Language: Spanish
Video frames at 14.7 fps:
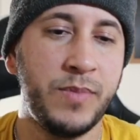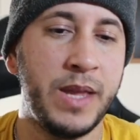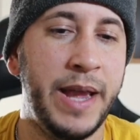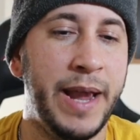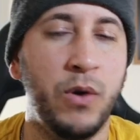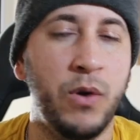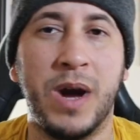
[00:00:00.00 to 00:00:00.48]

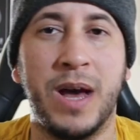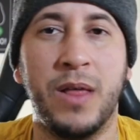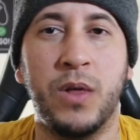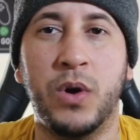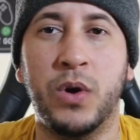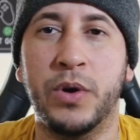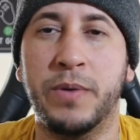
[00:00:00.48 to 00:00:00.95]
el
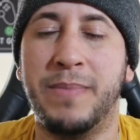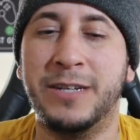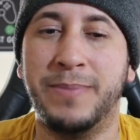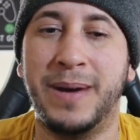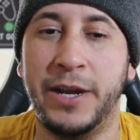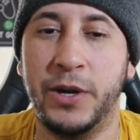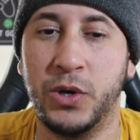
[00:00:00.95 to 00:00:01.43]
jugador más
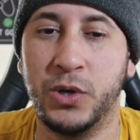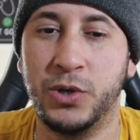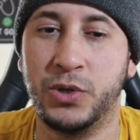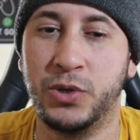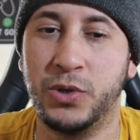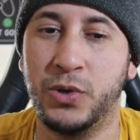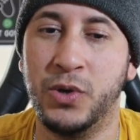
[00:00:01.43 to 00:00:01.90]

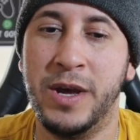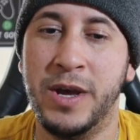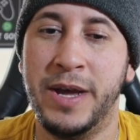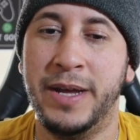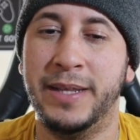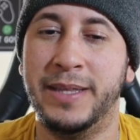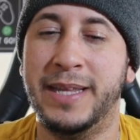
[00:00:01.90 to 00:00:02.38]
valioso
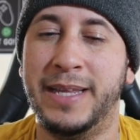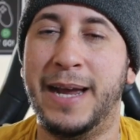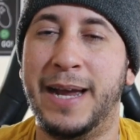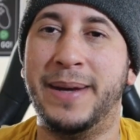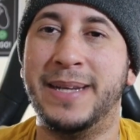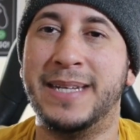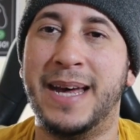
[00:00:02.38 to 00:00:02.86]
de la
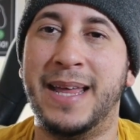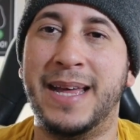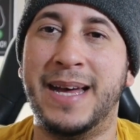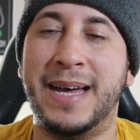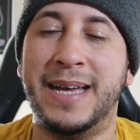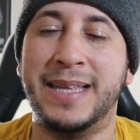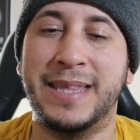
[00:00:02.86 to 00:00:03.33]

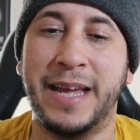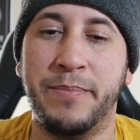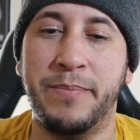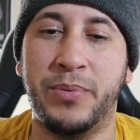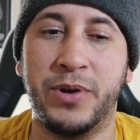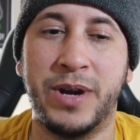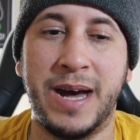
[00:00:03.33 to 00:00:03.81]
pasada
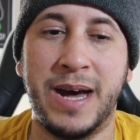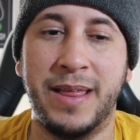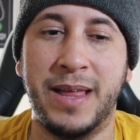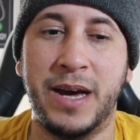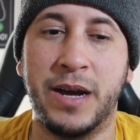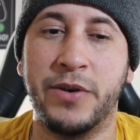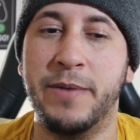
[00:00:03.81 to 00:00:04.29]

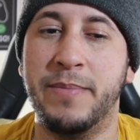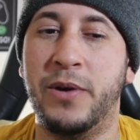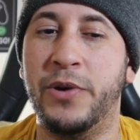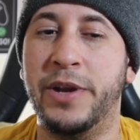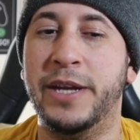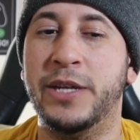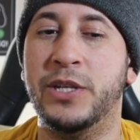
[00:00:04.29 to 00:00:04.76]
temporada, Ronnie
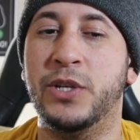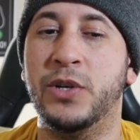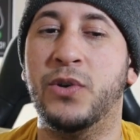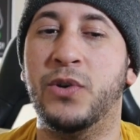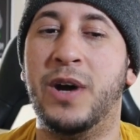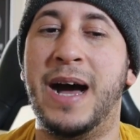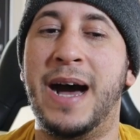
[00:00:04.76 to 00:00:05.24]

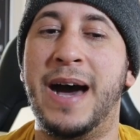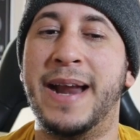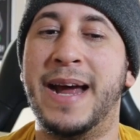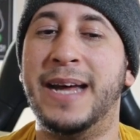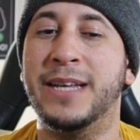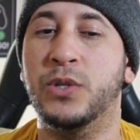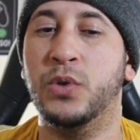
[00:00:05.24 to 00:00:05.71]
Mauricio,
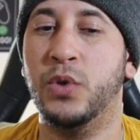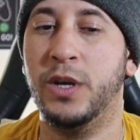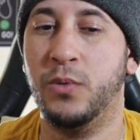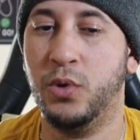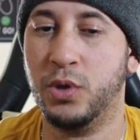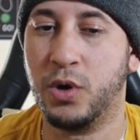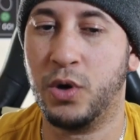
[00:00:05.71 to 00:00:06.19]
hará su
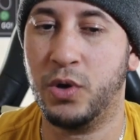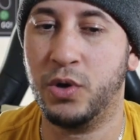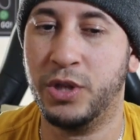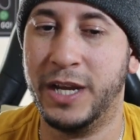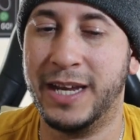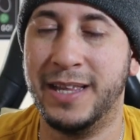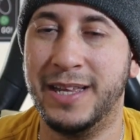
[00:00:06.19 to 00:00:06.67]
debut con los
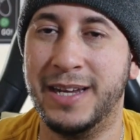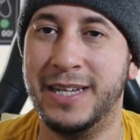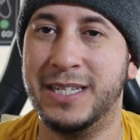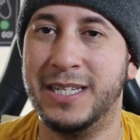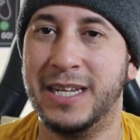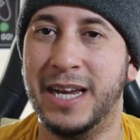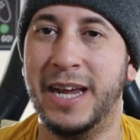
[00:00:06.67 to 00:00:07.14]
Tigres del
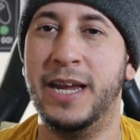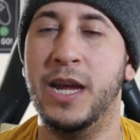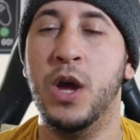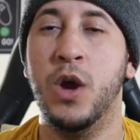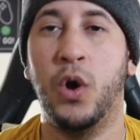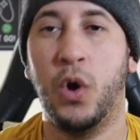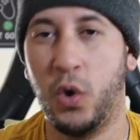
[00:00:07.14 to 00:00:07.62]
Licey
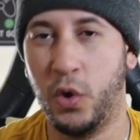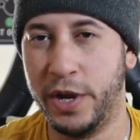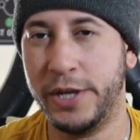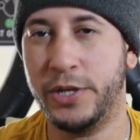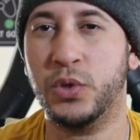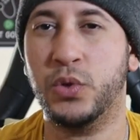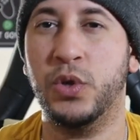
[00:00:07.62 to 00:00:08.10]
o
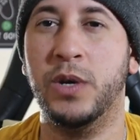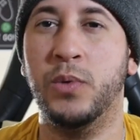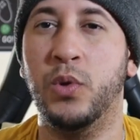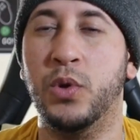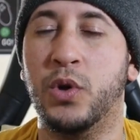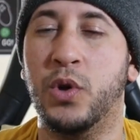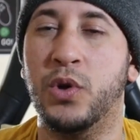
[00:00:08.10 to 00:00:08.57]
hizo su
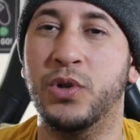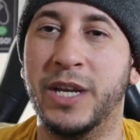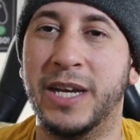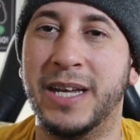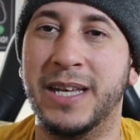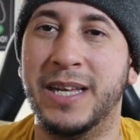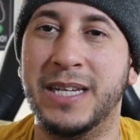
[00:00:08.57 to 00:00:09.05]
debut con los
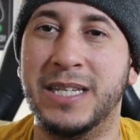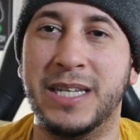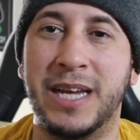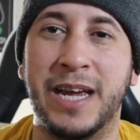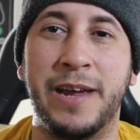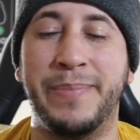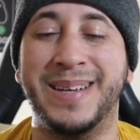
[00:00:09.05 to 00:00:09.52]
Tigres del
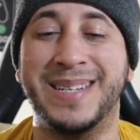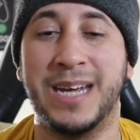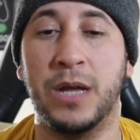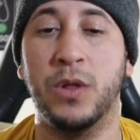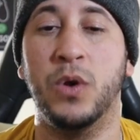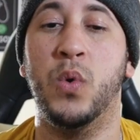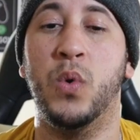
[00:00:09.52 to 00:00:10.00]
Licey
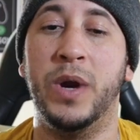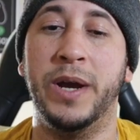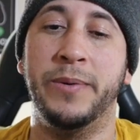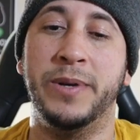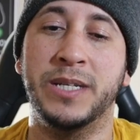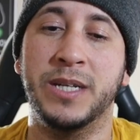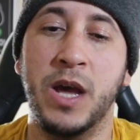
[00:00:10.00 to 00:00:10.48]
pasado
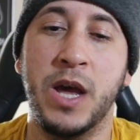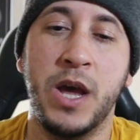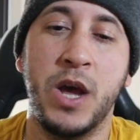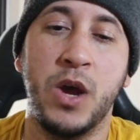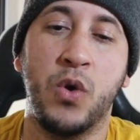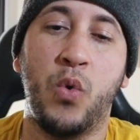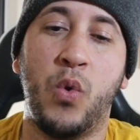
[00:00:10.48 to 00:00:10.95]
jueves,
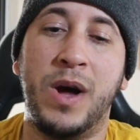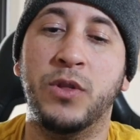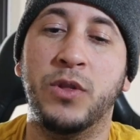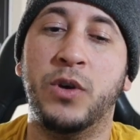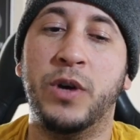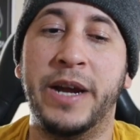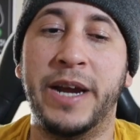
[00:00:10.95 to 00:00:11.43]

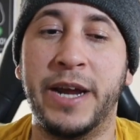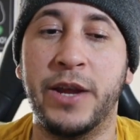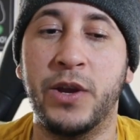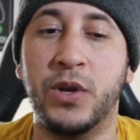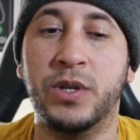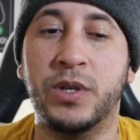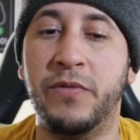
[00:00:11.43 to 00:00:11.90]
cuando
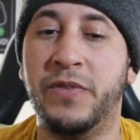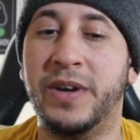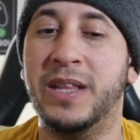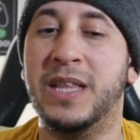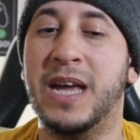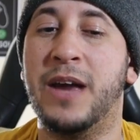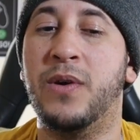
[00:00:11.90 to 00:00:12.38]
ellos se
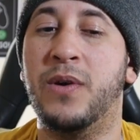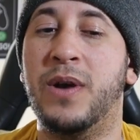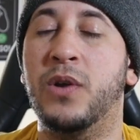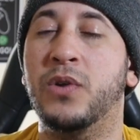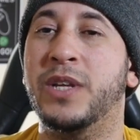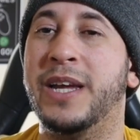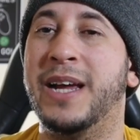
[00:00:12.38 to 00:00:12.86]
enfrentaron a
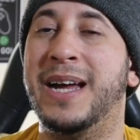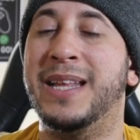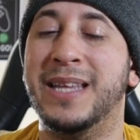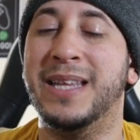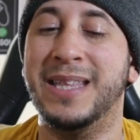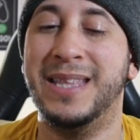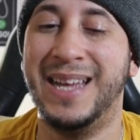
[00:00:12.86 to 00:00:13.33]
los
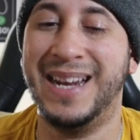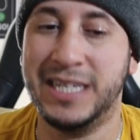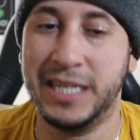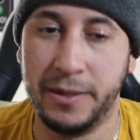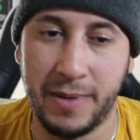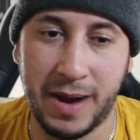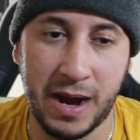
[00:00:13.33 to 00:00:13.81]
gigantes del
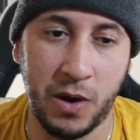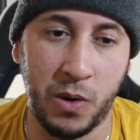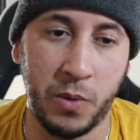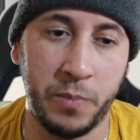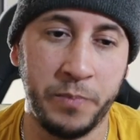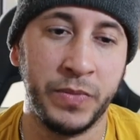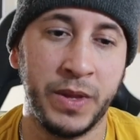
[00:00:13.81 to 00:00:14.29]
Cibao.
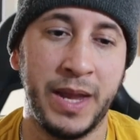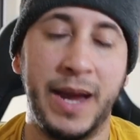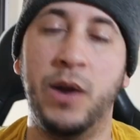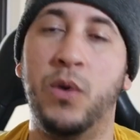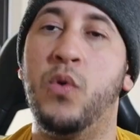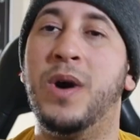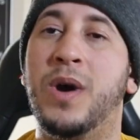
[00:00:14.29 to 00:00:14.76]
El
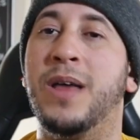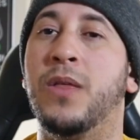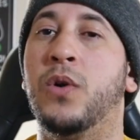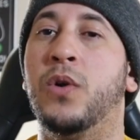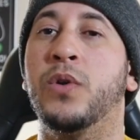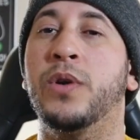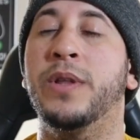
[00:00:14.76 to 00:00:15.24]

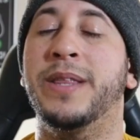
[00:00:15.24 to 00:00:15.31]
jugador de